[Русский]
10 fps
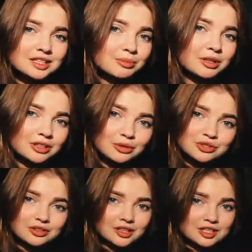И тебе это
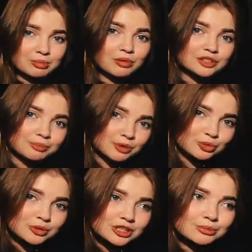точно даст поводы подумать,